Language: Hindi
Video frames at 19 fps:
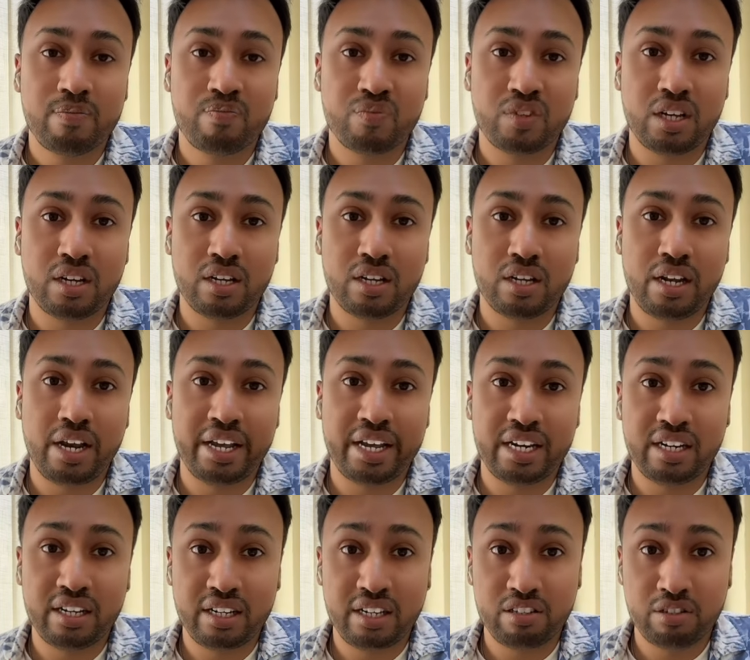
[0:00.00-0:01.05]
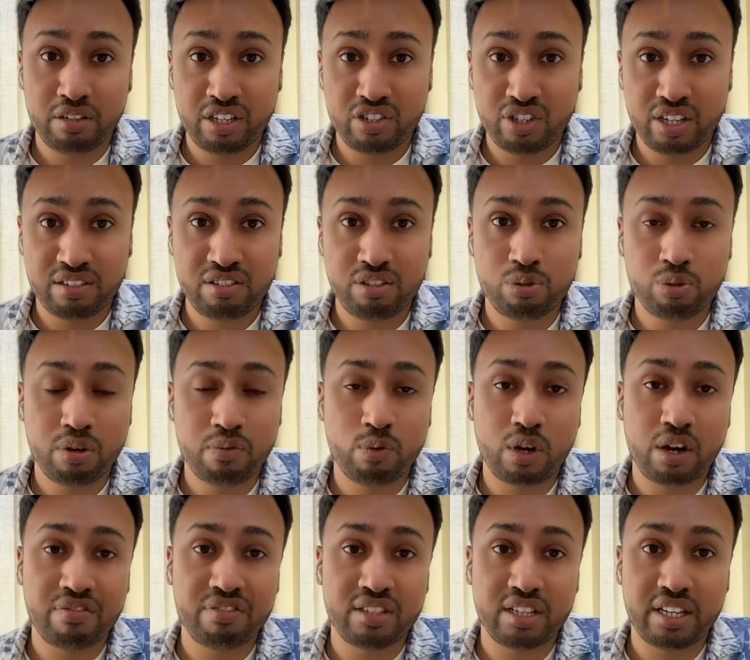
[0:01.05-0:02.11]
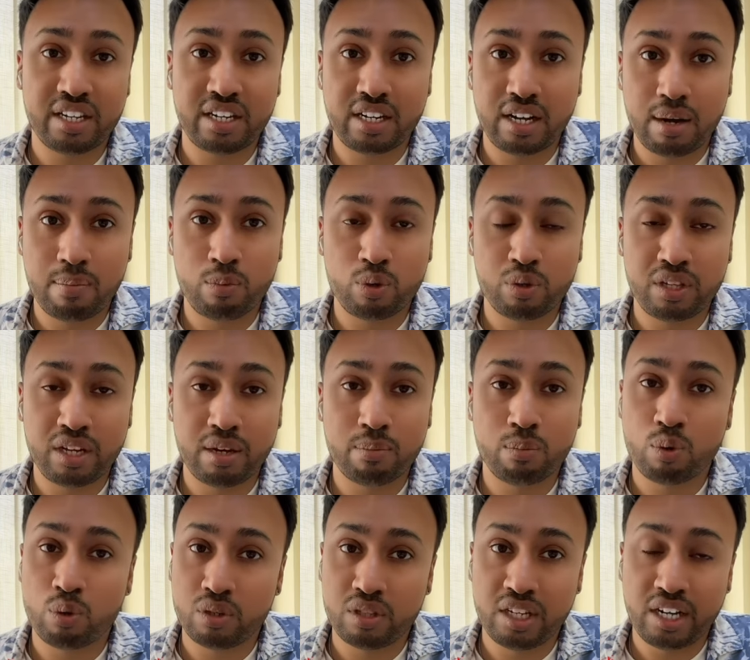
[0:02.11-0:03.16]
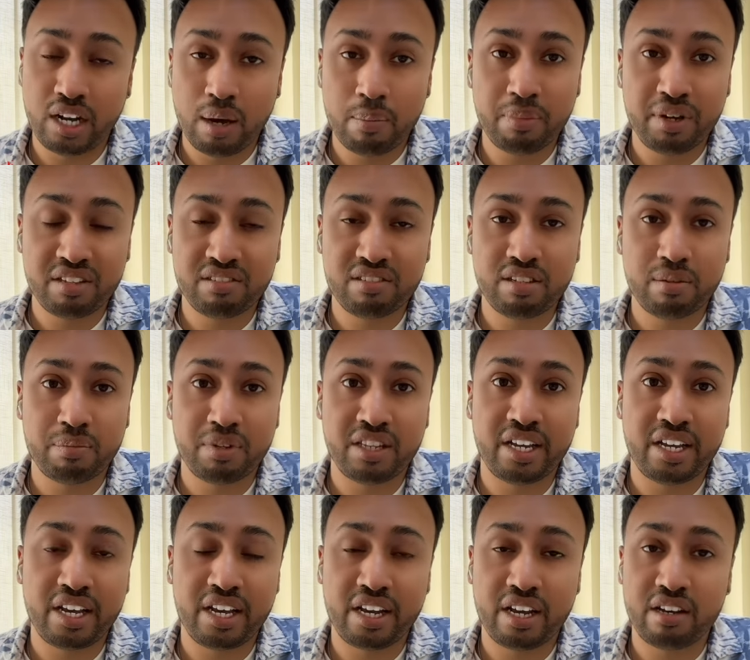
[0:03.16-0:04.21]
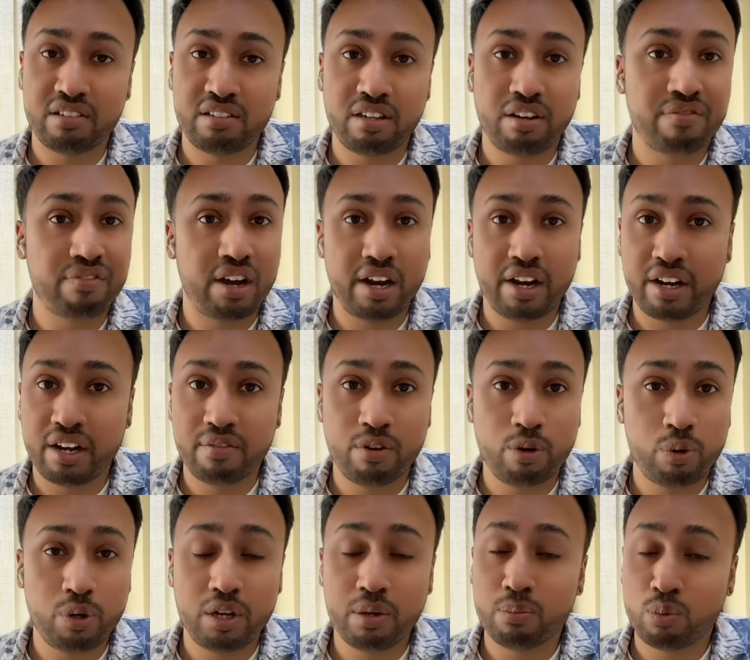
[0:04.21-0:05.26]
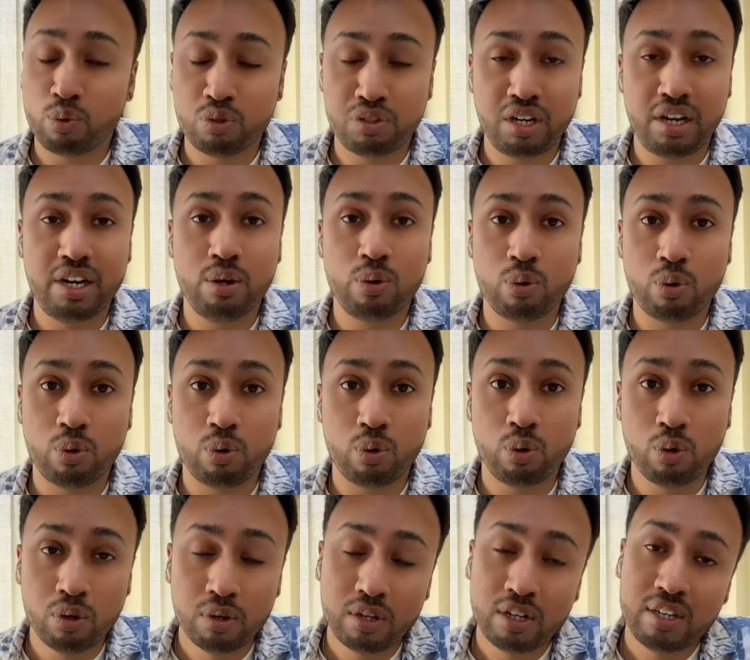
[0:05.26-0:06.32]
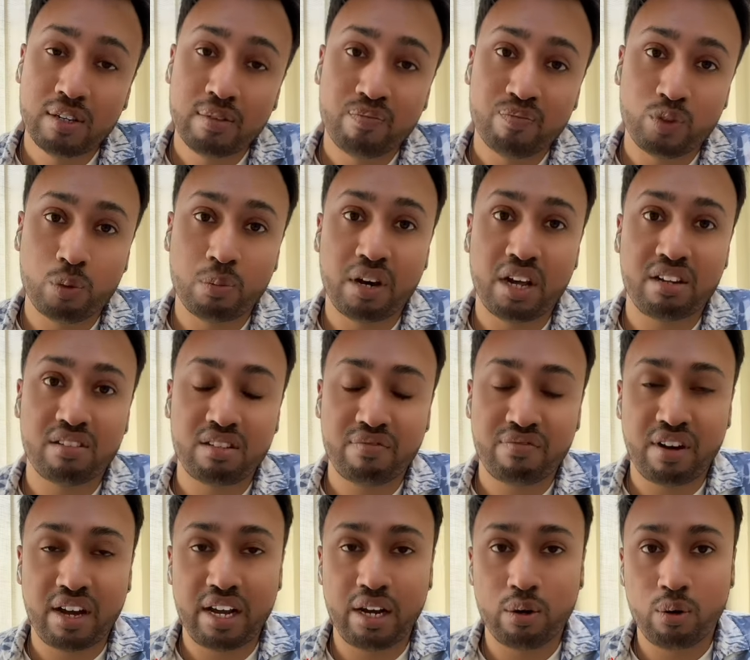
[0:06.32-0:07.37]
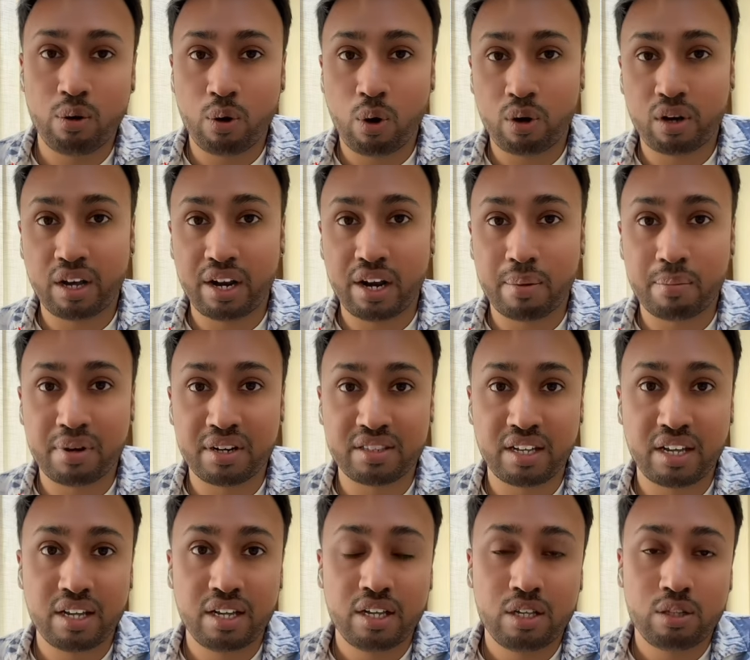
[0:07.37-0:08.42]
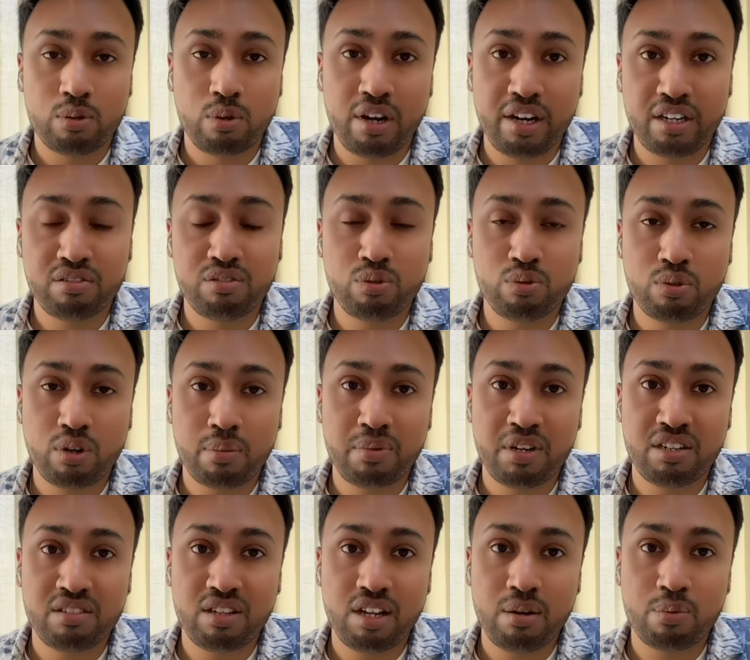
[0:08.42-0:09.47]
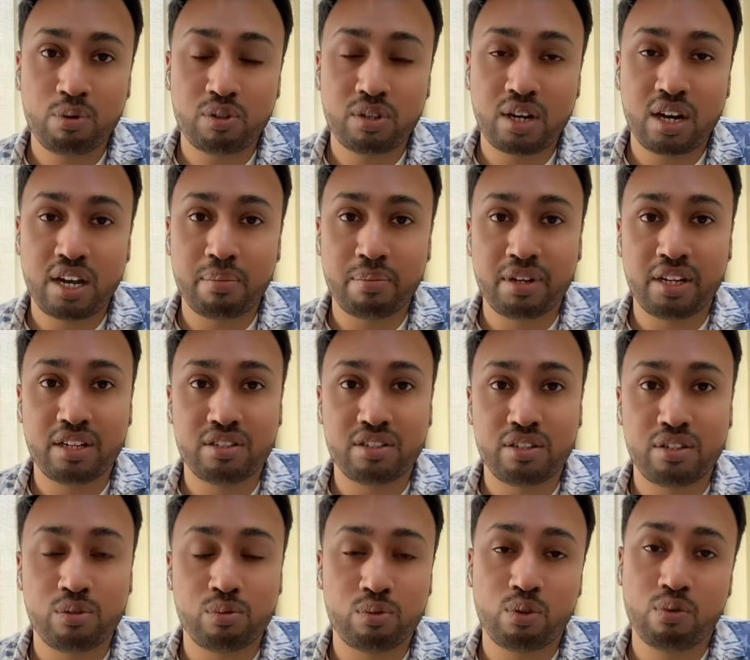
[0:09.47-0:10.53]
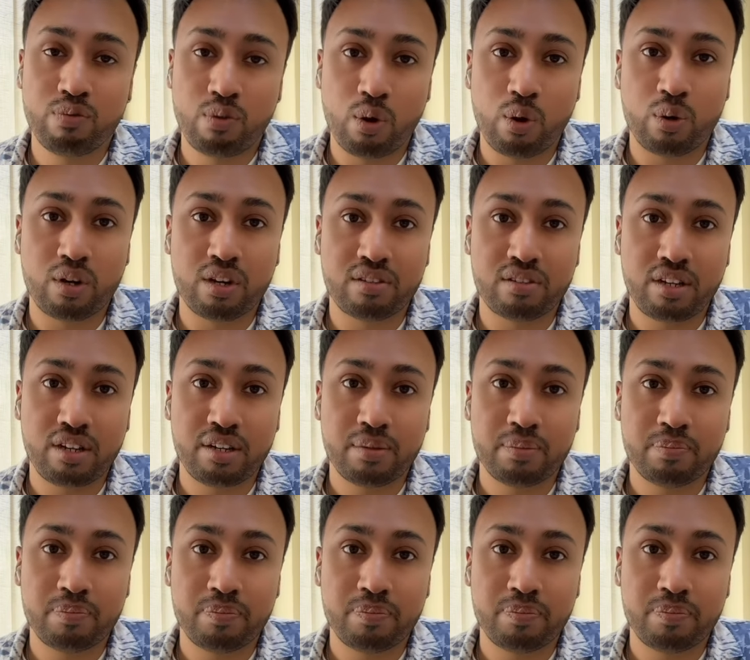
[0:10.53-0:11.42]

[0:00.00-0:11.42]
आ, लेकिन इसके चांसेस जो हैं वो काफ़ी ज़्यादा कम होते हैं बहुत ही कम केसेज हमने देखेंगे किसी की फ़ाइल रिकवर हुई है मोस्टली लोगों को दोबारा से फाइल को लॉक करना पड़ता है तो लेटेस्ट न्यूज़ और अपडेट्स के लिए पुस्तकाल इमिग्रेशन न्यूज़ को फॉलो करते रहें